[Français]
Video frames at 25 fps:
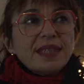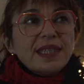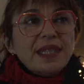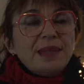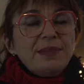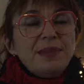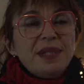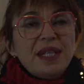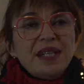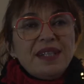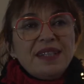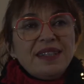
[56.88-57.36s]
eh
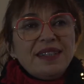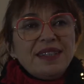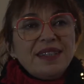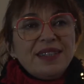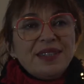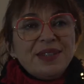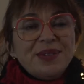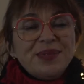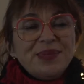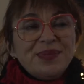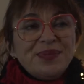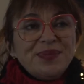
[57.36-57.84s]

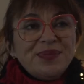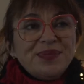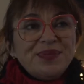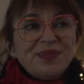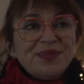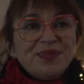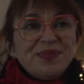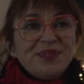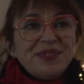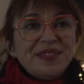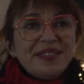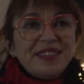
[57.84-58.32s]
bien,
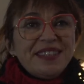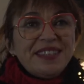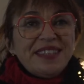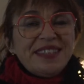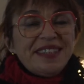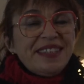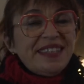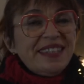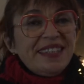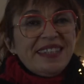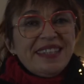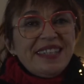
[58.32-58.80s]

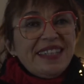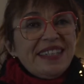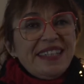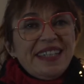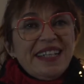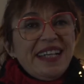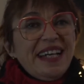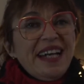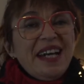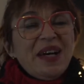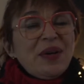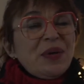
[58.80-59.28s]

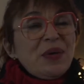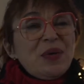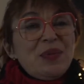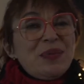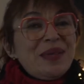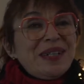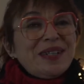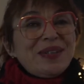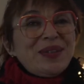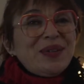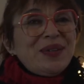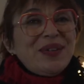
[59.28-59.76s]
la rue
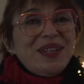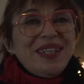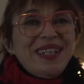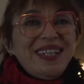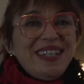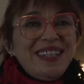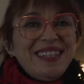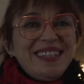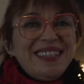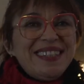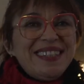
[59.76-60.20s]
m'attendait.